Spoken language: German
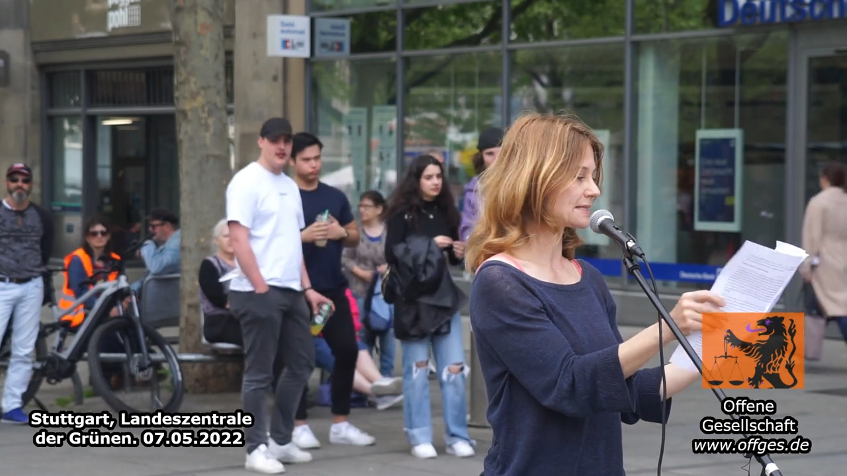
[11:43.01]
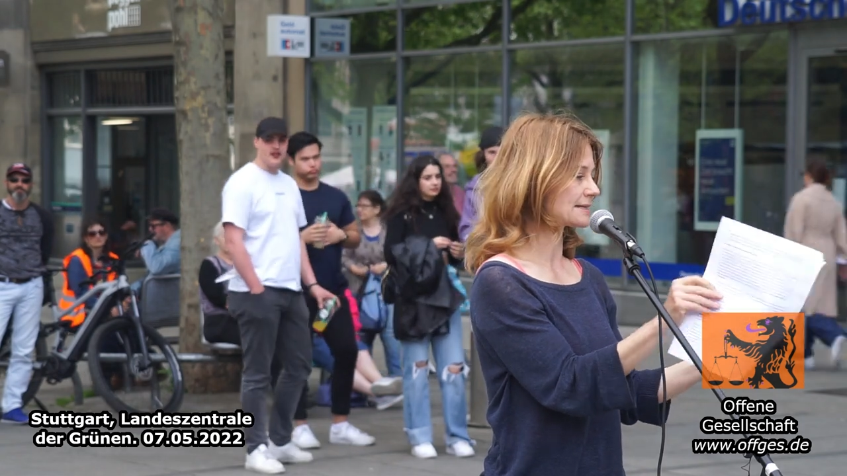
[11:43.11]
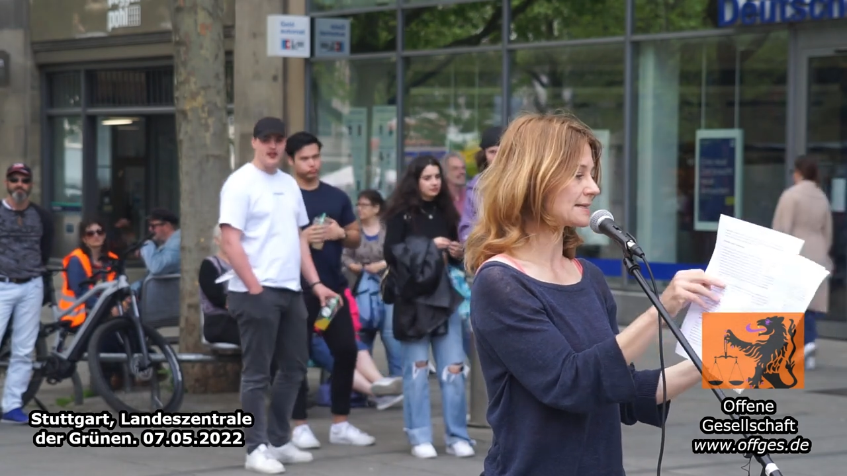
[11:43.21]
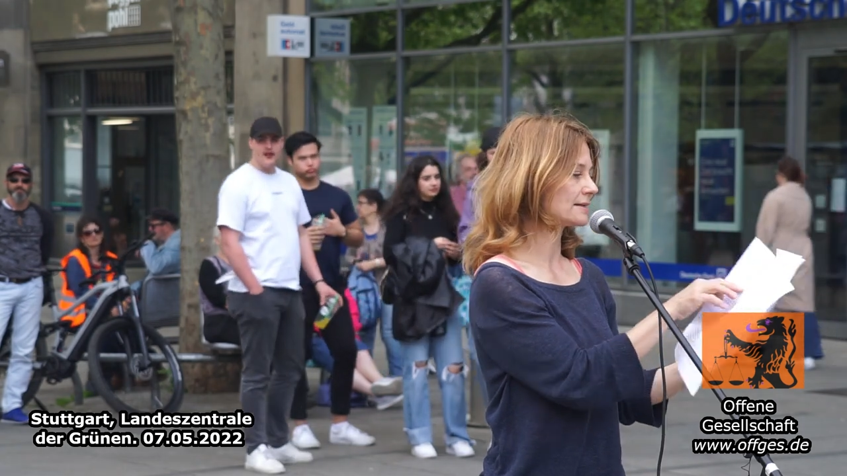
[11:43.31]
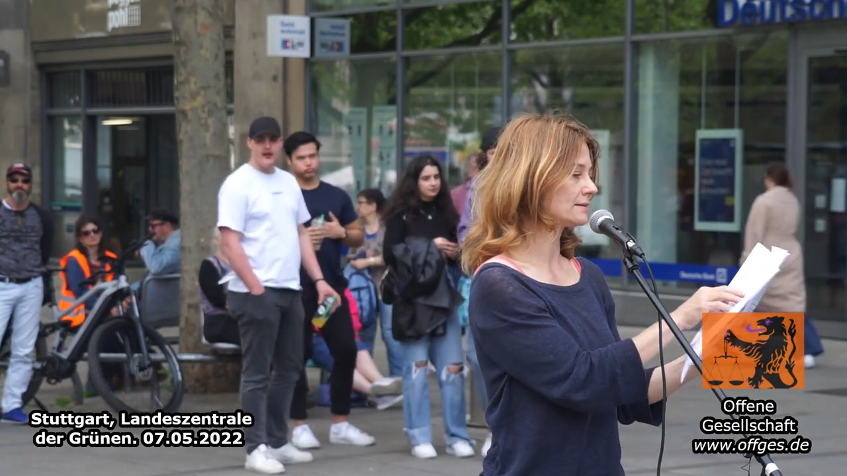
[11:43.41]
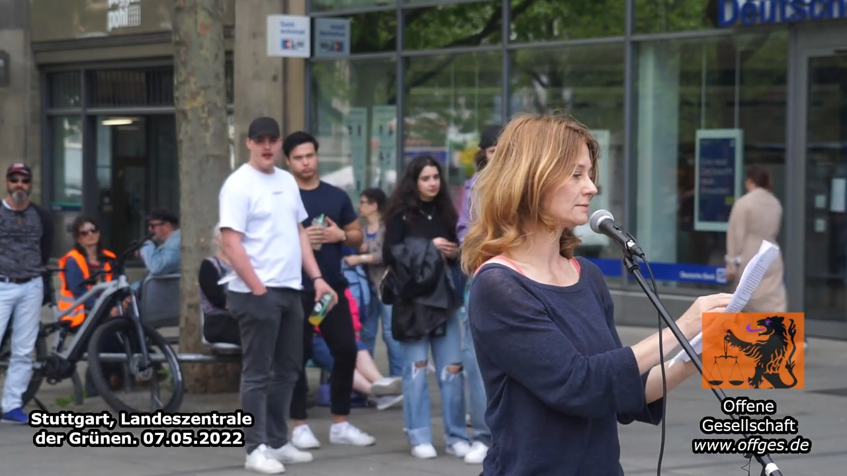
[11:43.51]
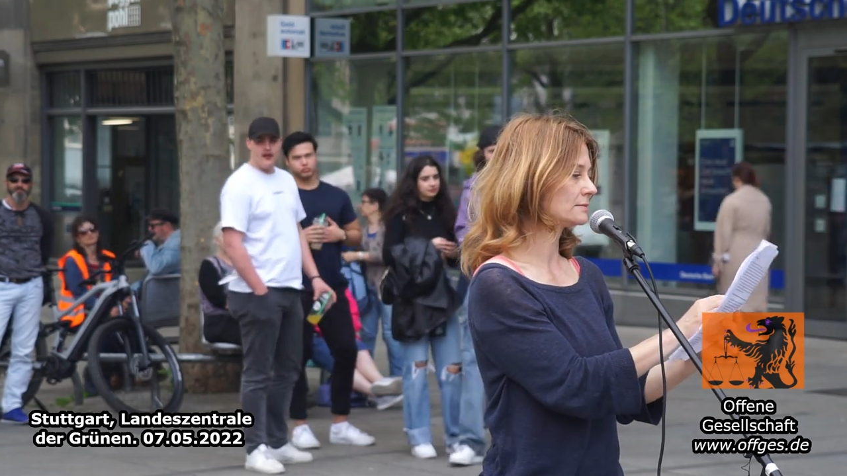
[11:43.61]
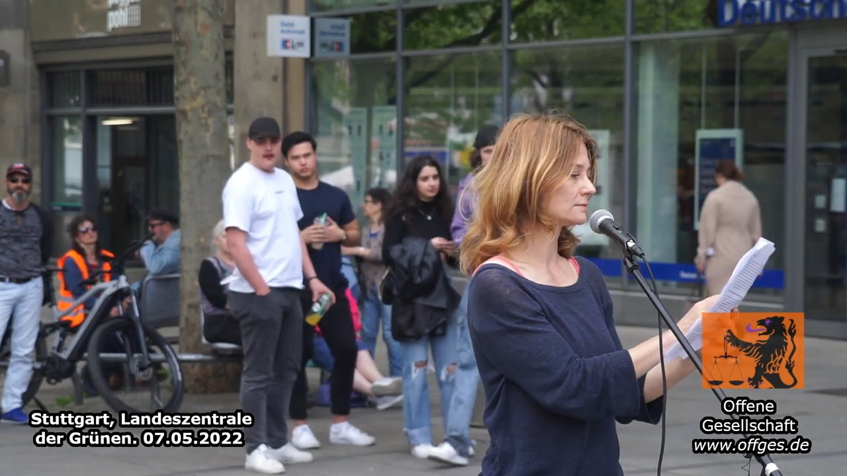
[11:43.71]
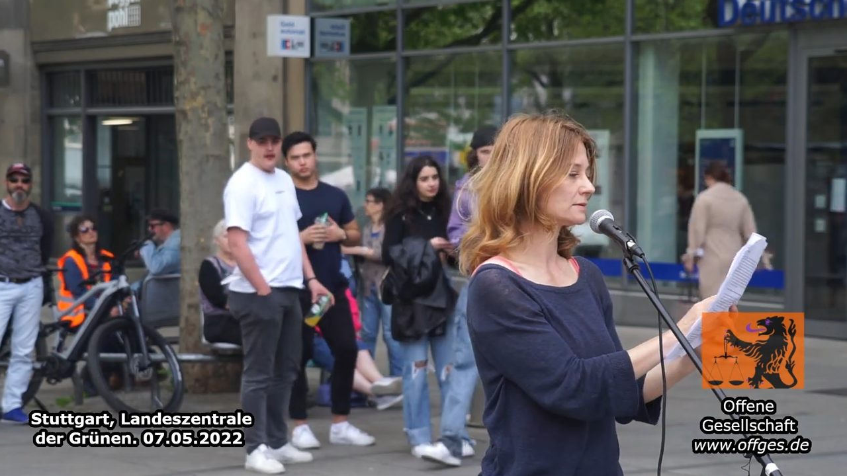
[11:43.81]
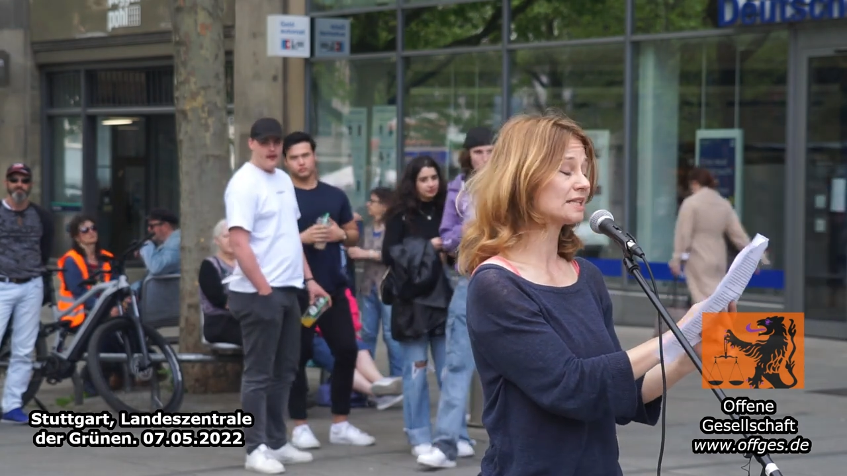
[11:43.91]
10
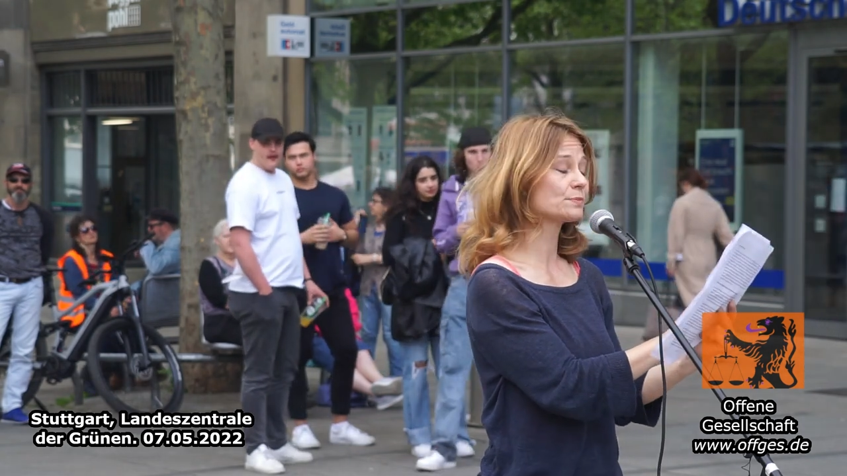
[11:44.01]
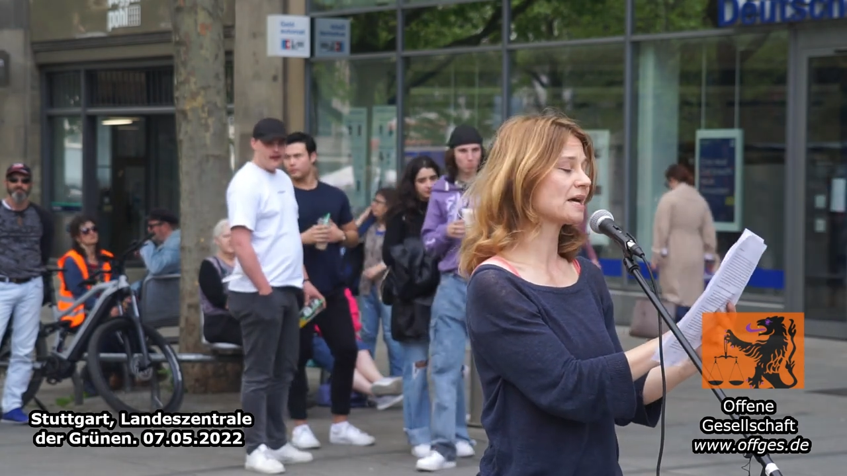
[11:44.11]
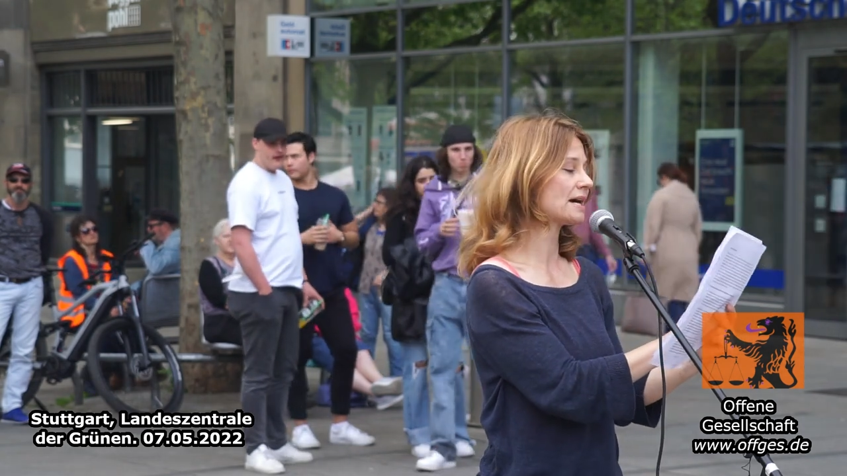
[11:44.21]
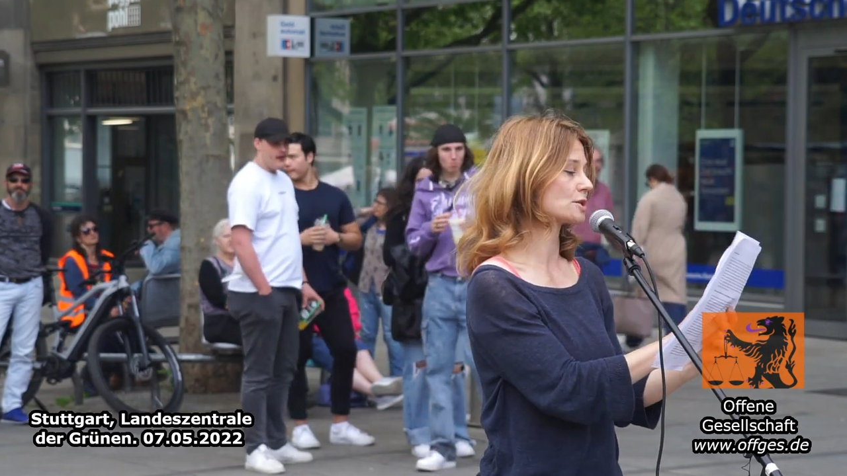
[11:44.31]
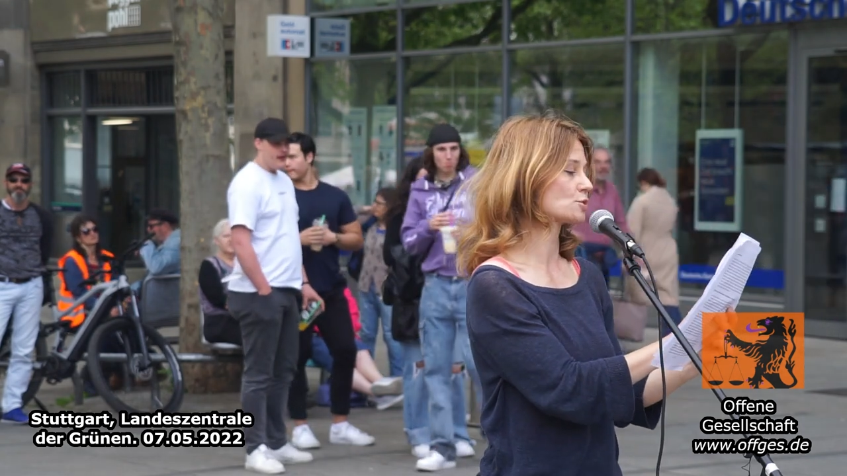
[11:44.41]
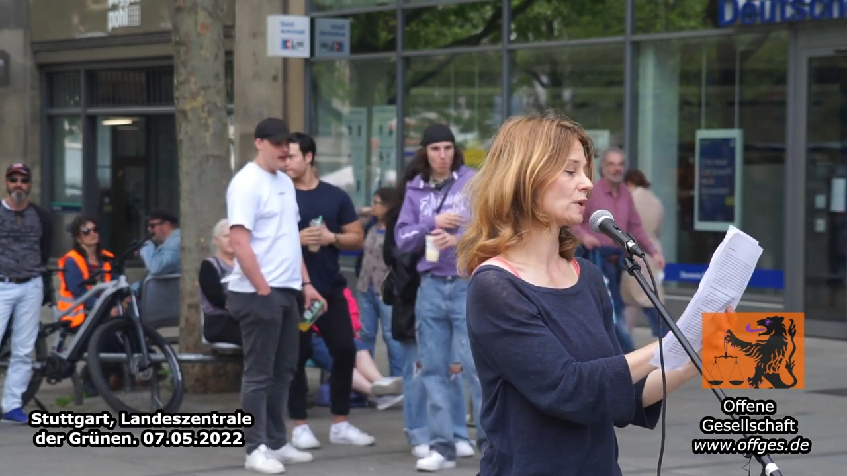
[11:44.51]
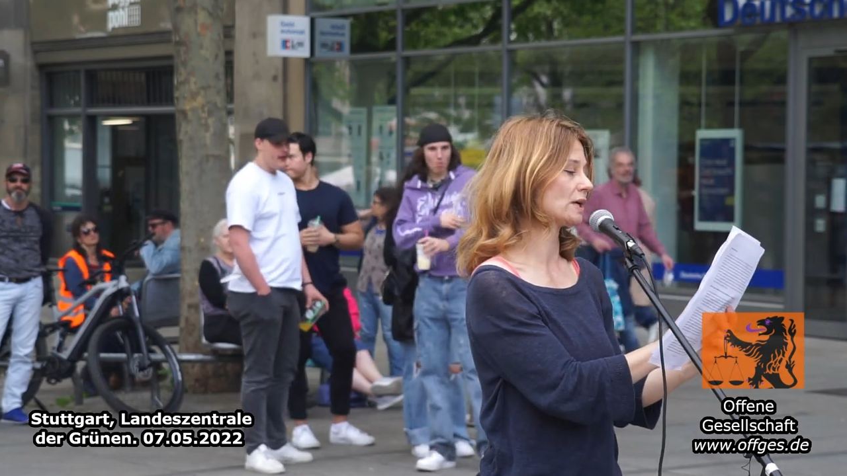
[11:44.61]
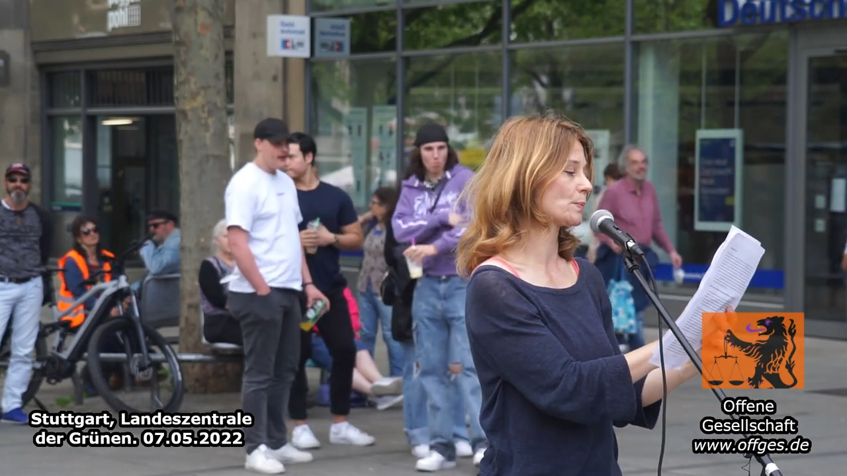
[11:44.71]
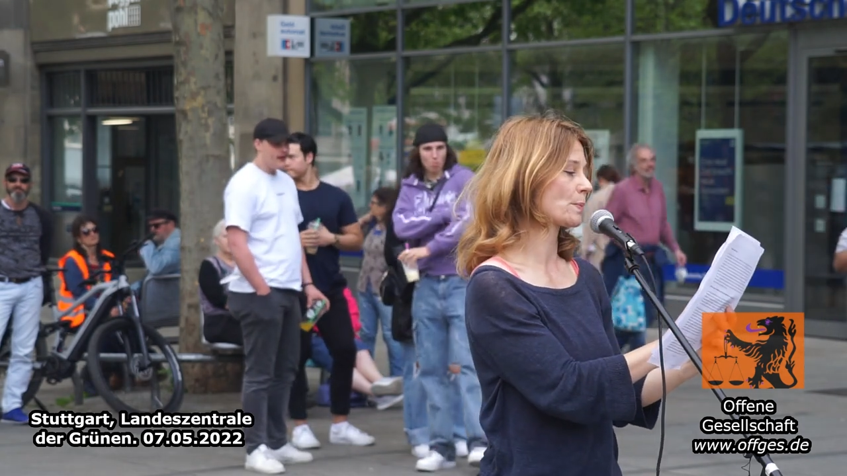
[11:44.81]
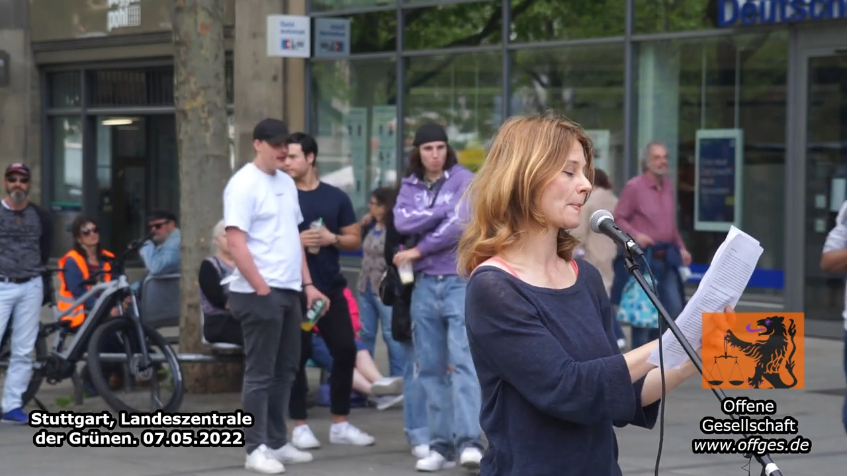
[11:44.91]
nicht beherrschbar.